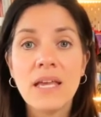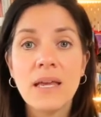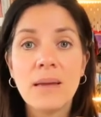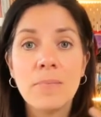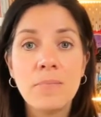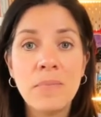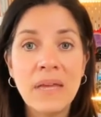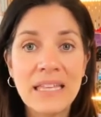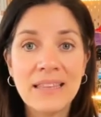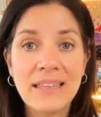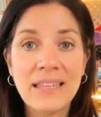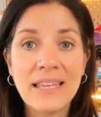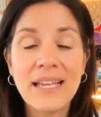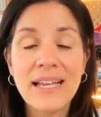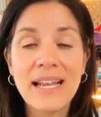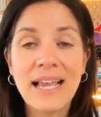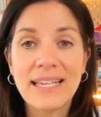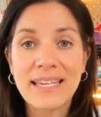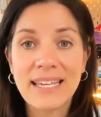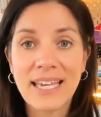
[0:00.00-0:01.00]
Mettez
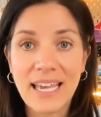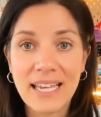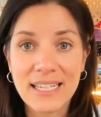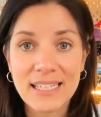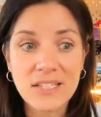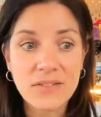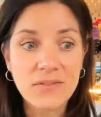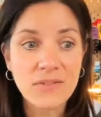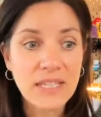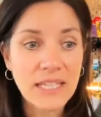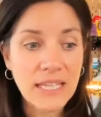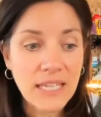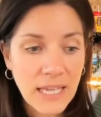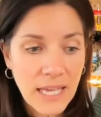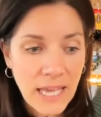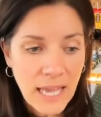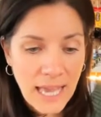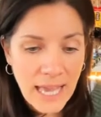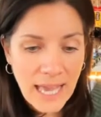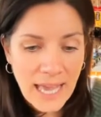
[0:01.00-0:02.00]
la
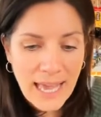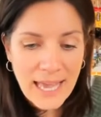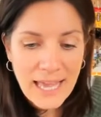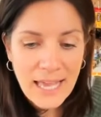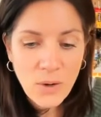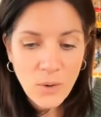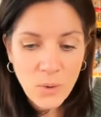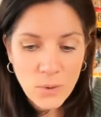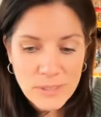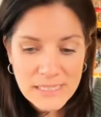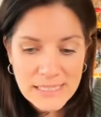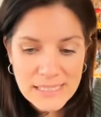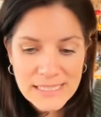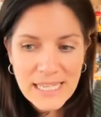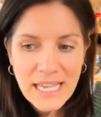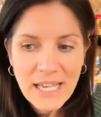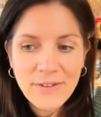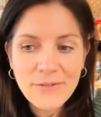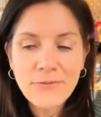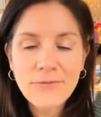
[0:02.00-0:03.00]
créativité au
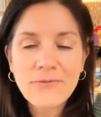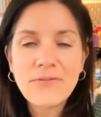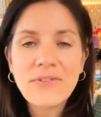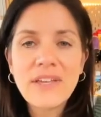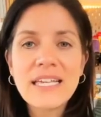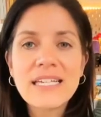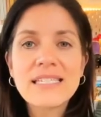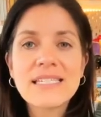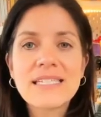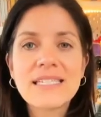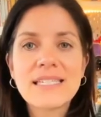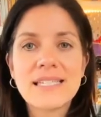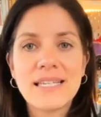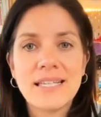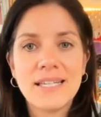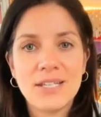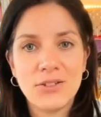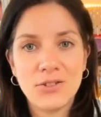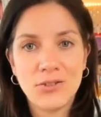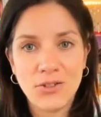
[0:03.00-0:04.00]
service
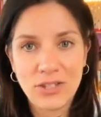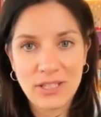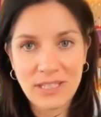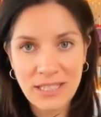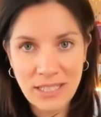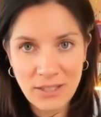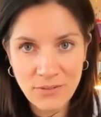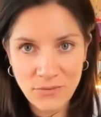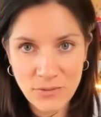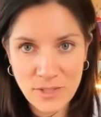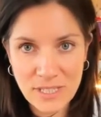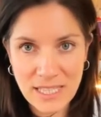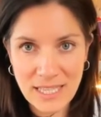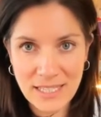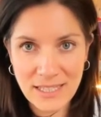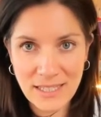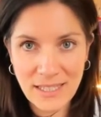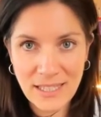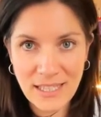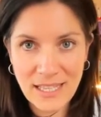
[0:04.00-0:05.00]
de qui vous
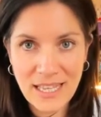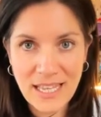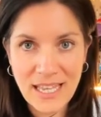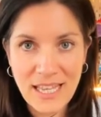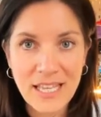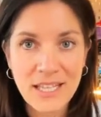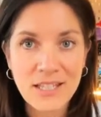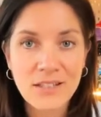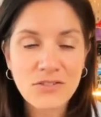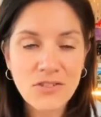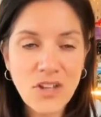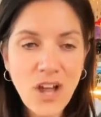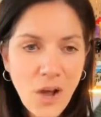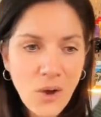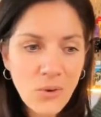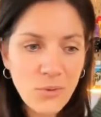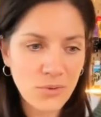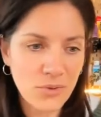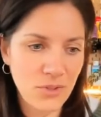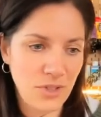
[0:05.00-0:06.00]
êtes.
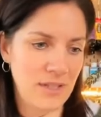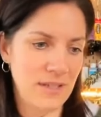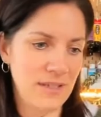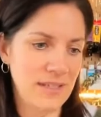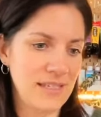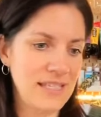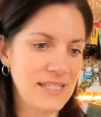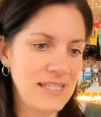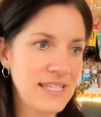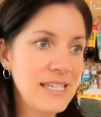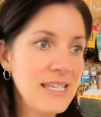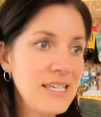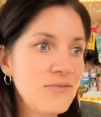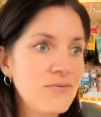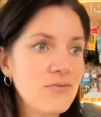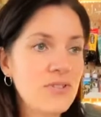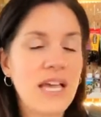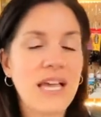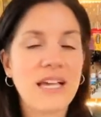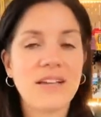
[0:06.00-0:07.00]
Donc, si
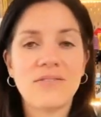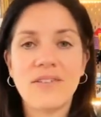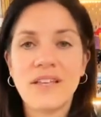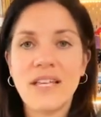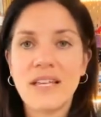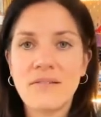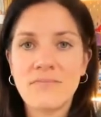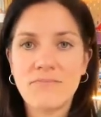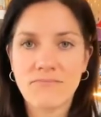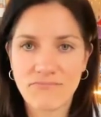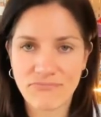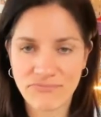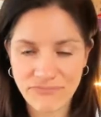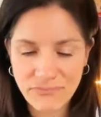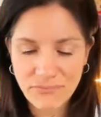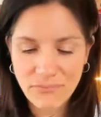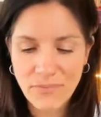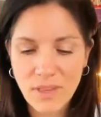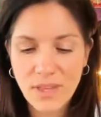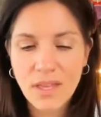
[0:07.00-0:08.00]
vous arrivez,
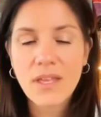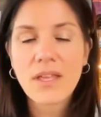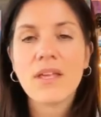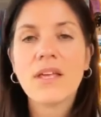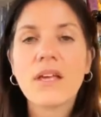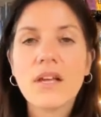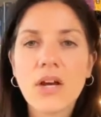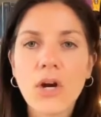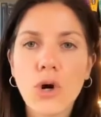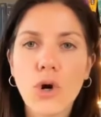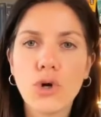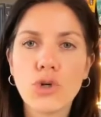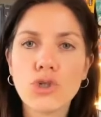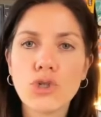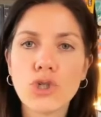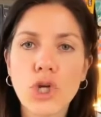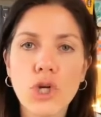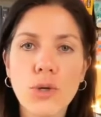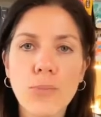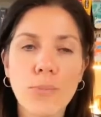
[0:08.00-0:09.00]

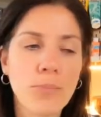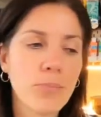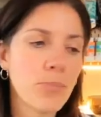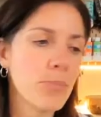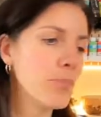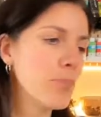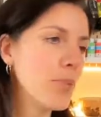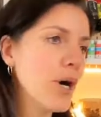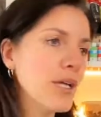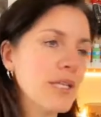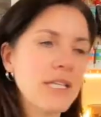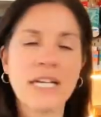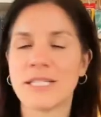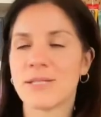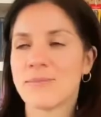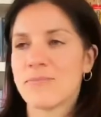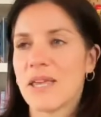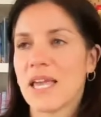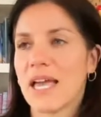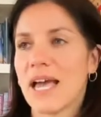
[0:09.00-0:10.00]
j'ai pas
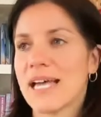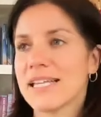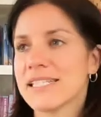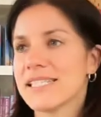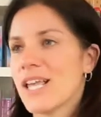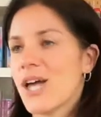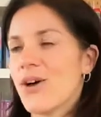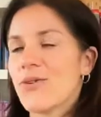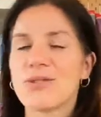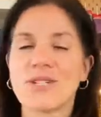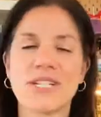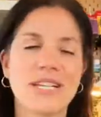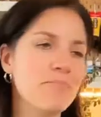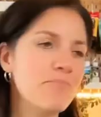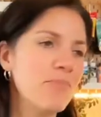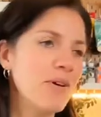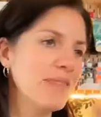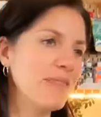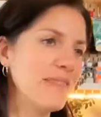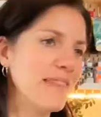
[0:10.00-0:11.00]
d'inspiration, j'ai
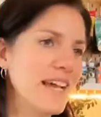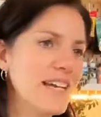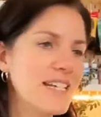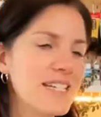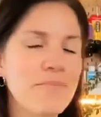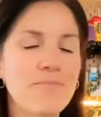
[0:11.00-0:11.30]
pas de temps, j'ai